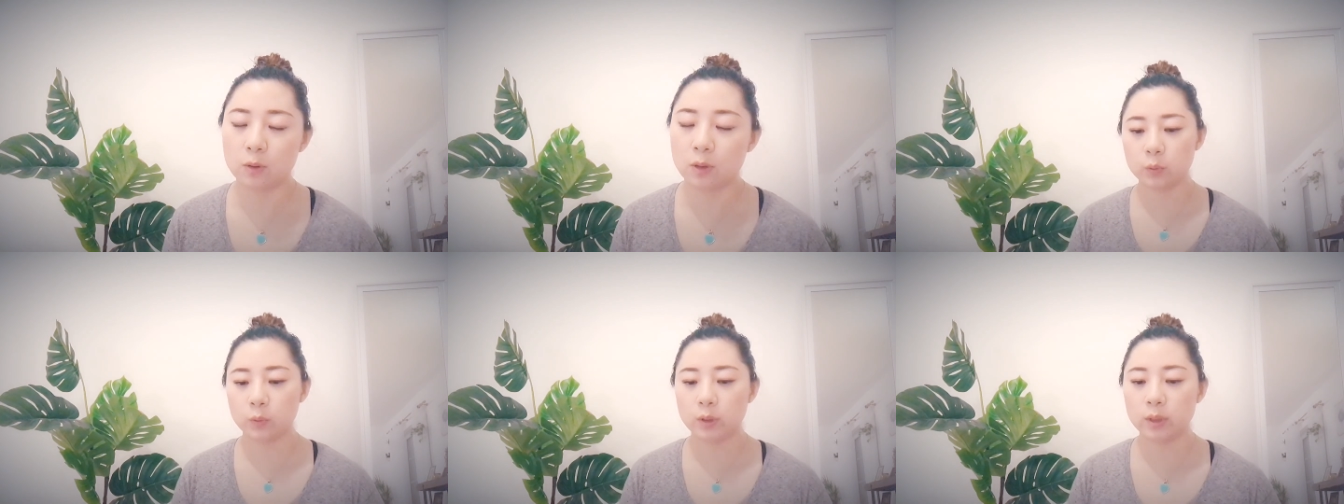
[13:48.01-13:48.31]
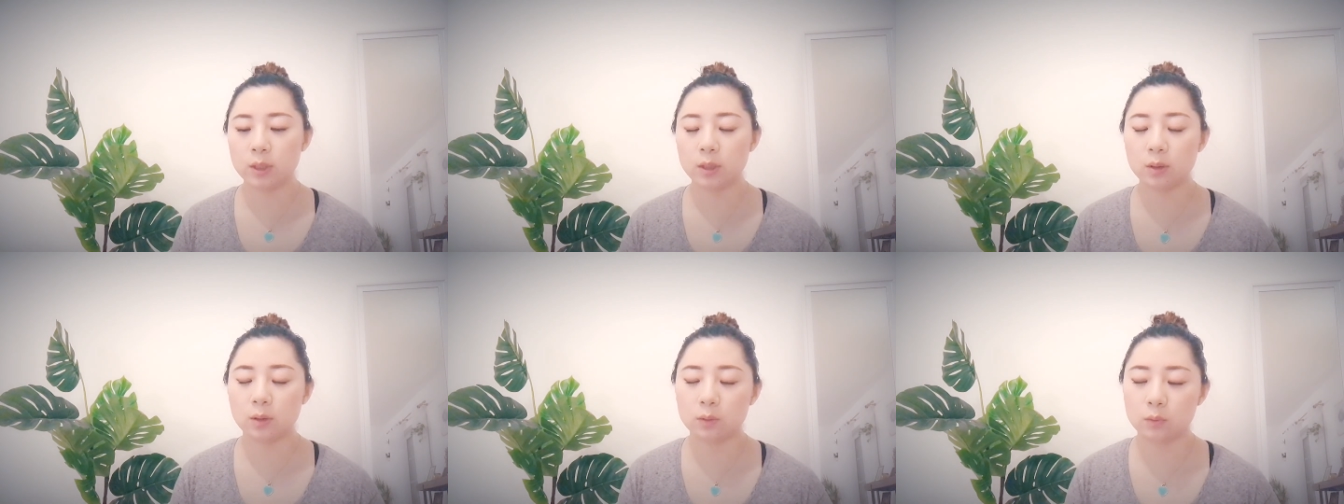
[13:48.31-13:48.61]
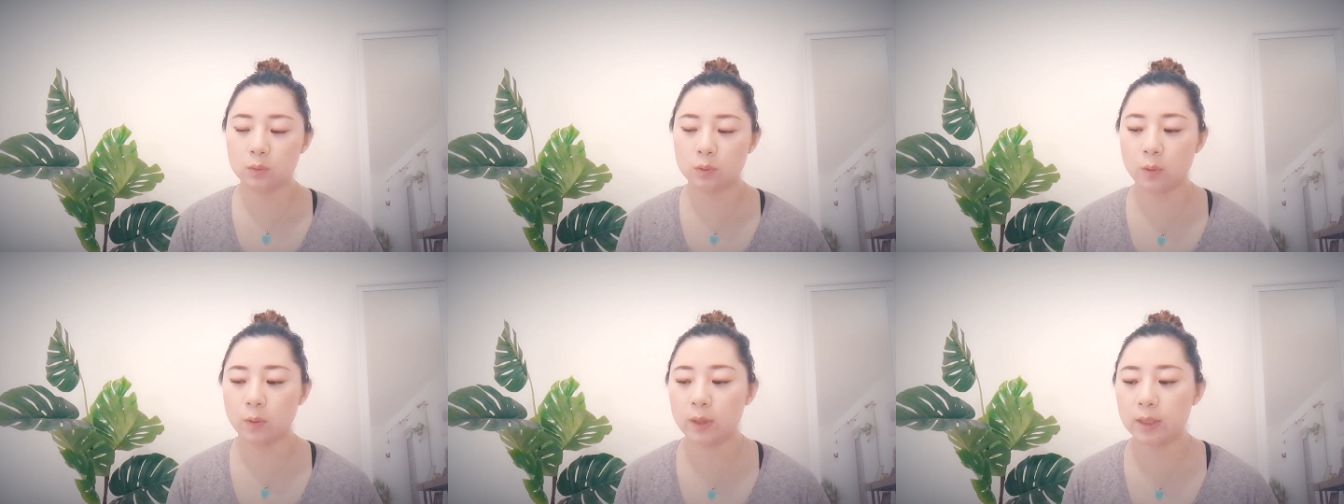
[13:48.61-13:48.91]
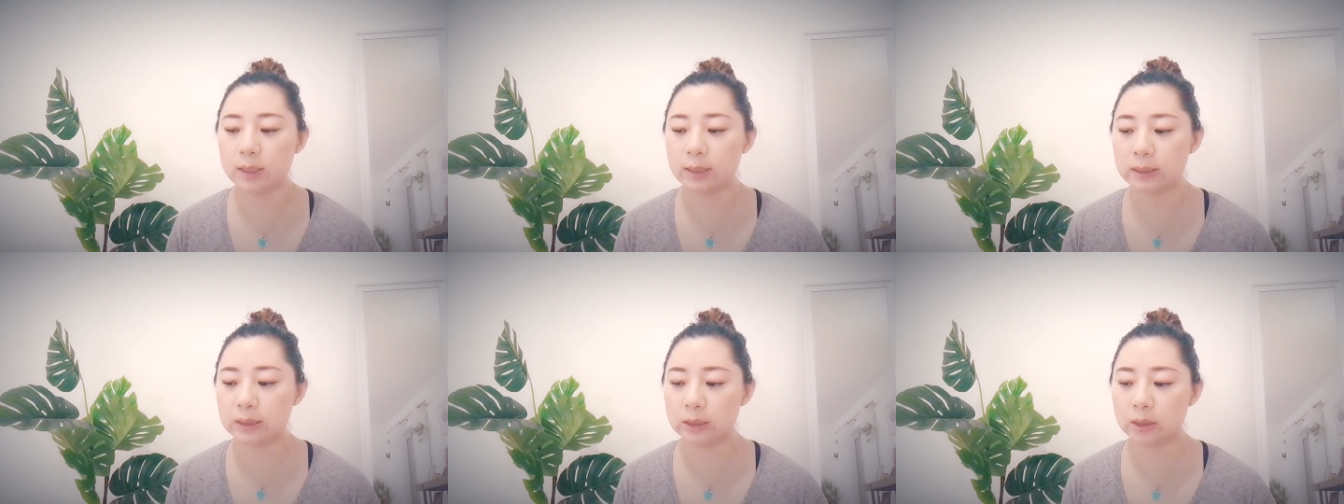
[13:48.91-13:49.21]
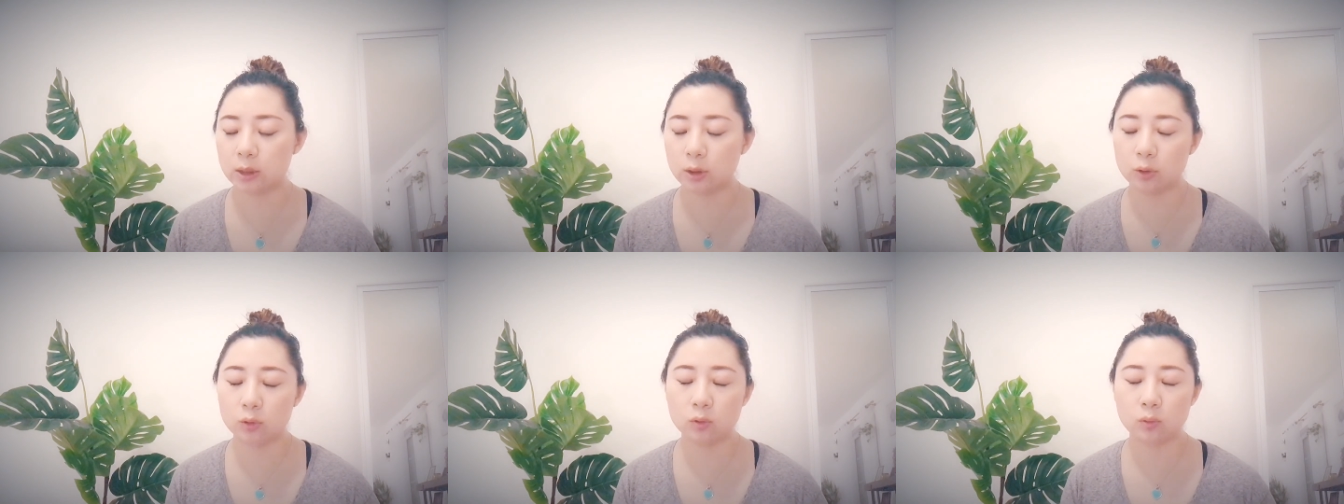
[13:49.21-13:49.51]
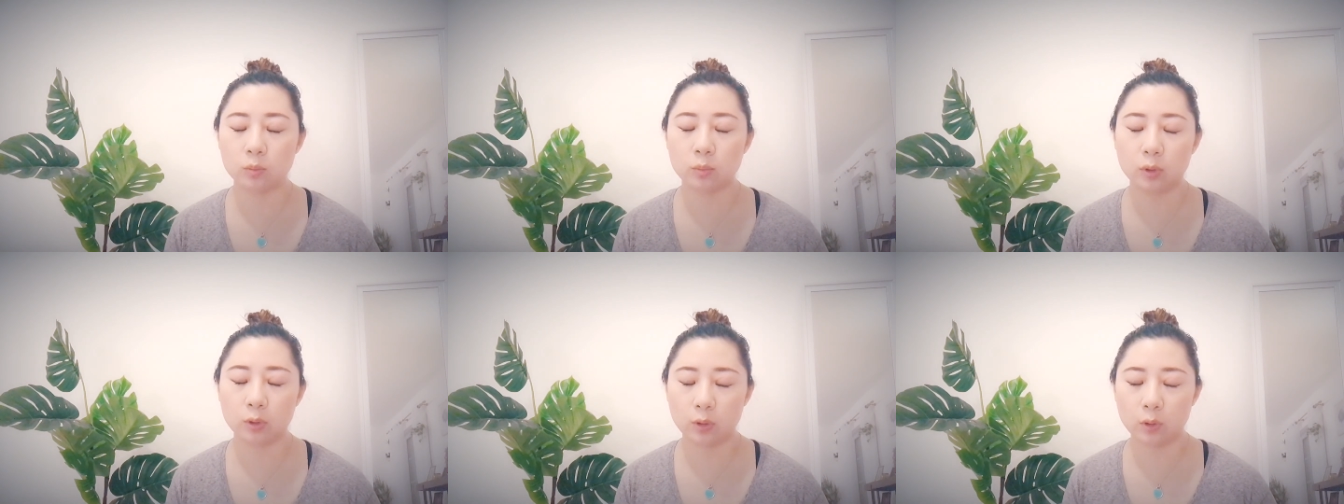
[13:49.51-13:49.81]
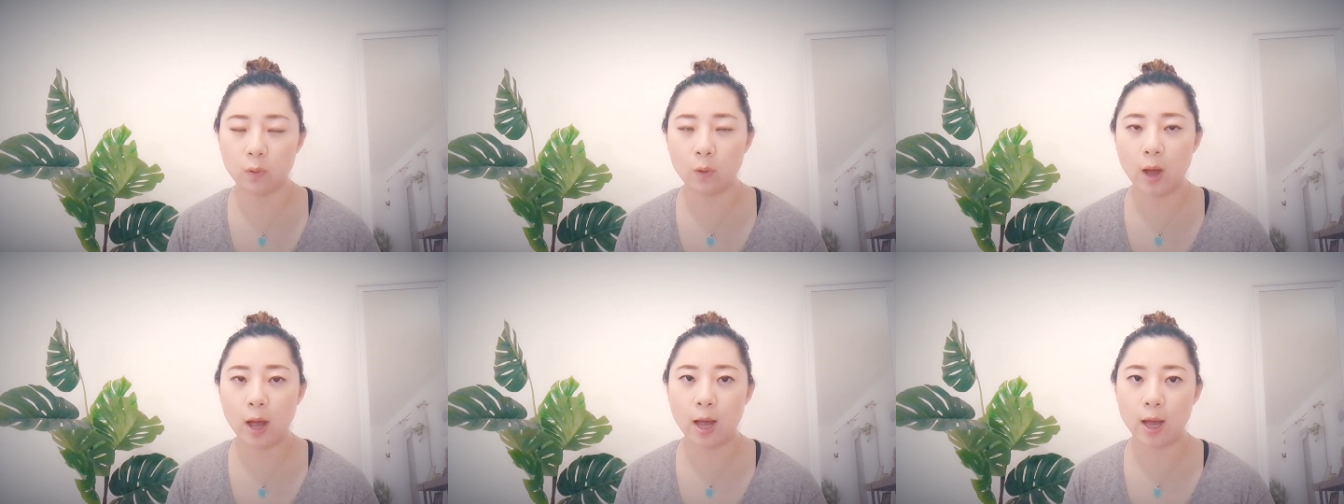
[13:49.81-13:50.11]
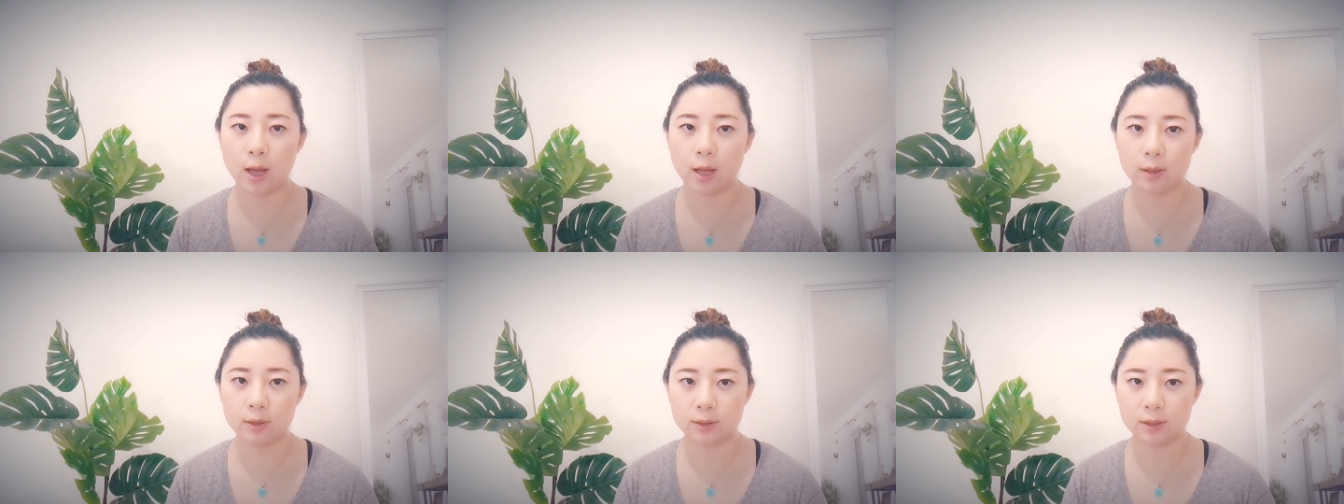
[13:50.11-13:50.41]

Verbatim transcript: 所以作为新人主播的话，